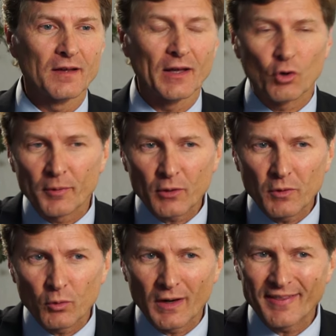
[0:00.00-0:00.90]
el gobierno
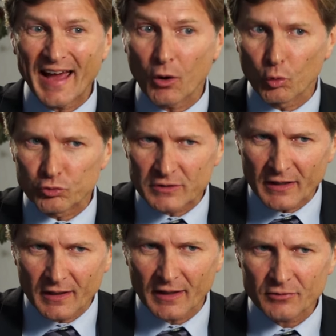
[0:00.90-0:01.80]
en lugar de ajustar
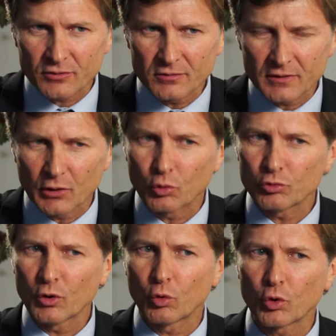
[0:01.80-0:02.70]
el gasto,
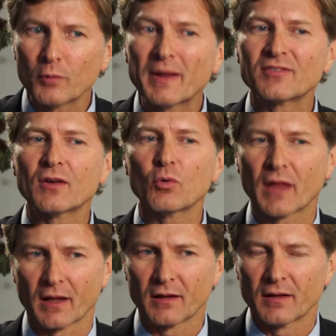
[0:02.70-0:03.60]
incluso incurrió en más
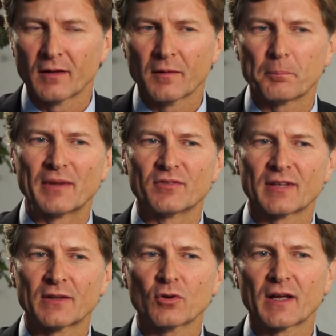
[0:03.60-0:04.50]
deuda,
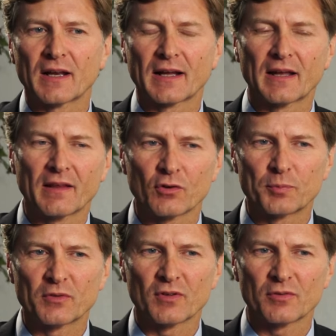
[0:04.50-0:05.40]
pensando que la caída de los
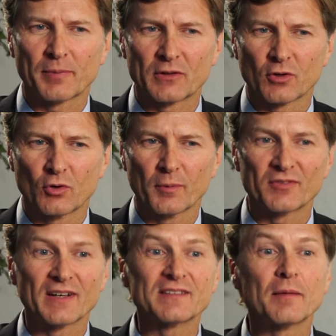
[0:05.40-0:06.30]
precios del petróleo iba a
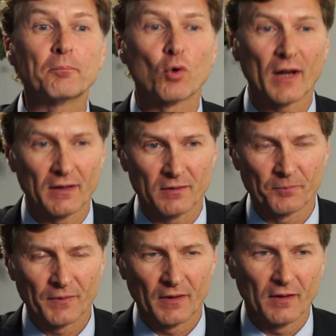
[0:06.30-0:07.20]
ser temporal.
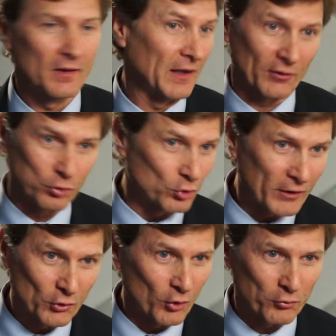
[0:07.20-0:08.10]
Y resultó
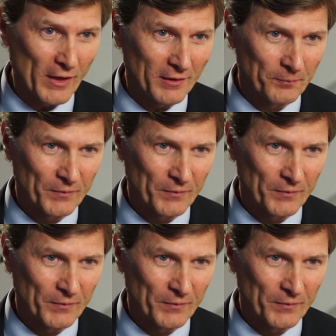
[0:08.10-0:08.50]
que no lo fue.